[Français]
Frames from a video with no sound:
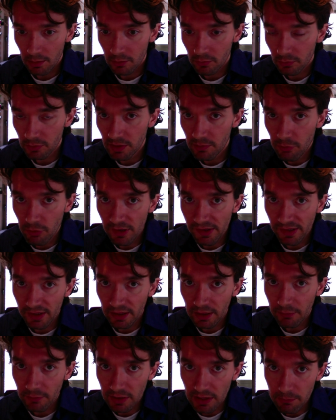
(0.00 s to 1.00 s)
Au début, ils
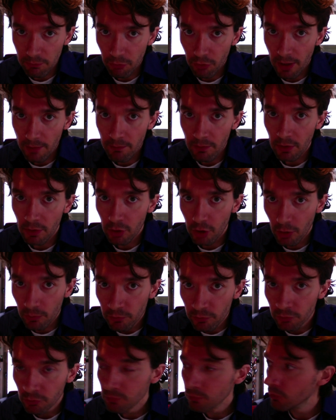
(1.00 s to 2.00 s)
écrivaient des poèmes comme
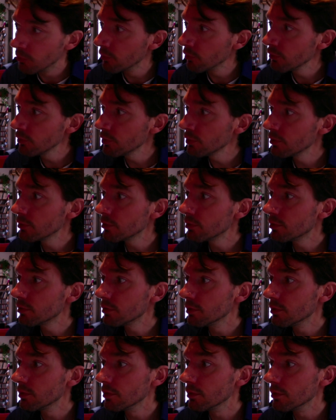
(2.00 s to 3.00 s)
tout le monde.
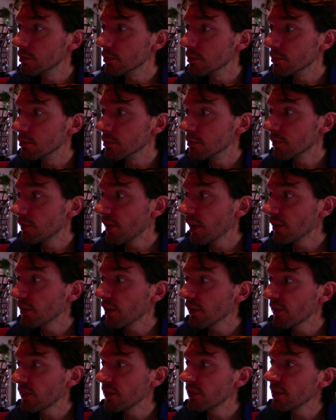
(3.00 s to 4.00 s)
Euh, certains
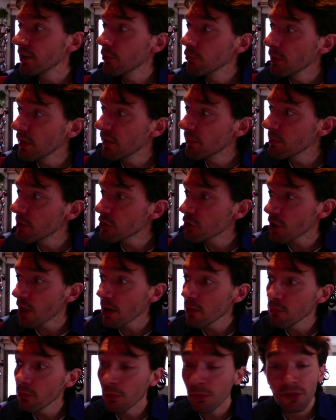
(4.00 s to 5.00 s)
citaient Louise Michel
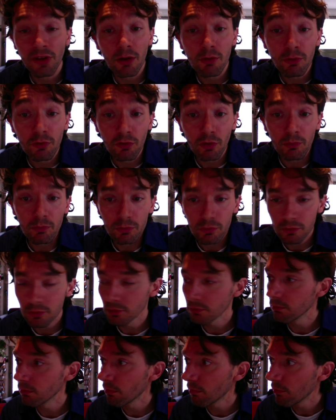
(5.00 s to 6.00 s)
ou Rosa Luxembourg.
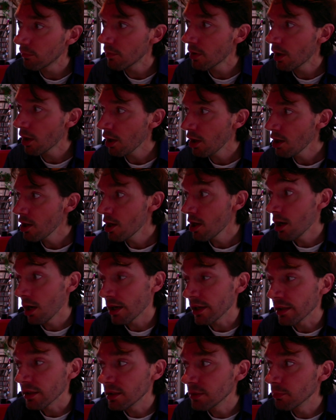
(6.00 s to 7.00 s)

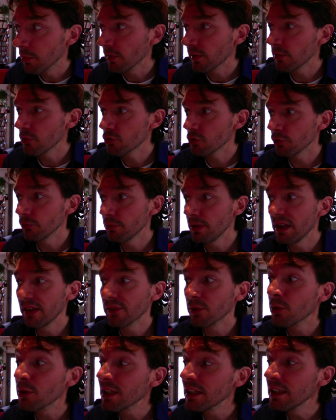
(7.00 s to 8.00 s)
Rien que d'y penser aujourd'hui, ils
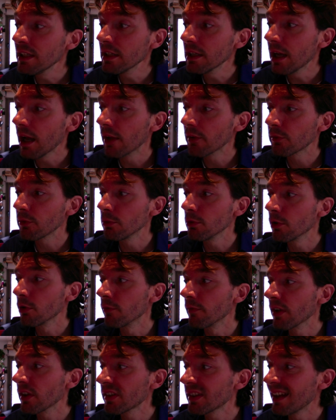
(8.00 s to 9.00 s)
en rient à se
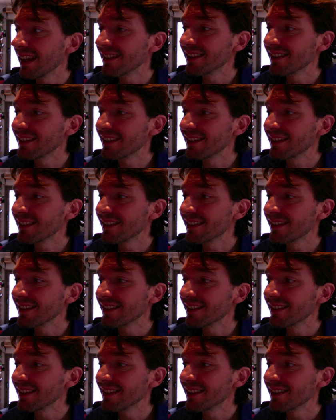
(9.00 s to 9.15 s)
renverser la